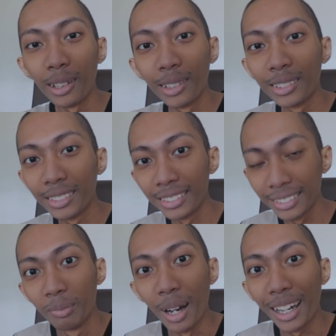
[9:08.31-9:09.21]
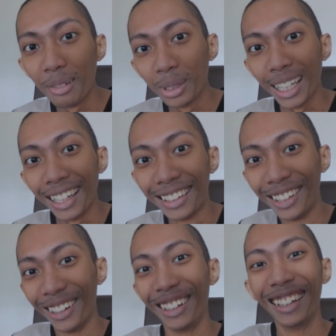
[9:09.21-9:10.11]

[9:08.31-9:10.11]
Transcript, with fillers: kung Bagay mo sa akin to.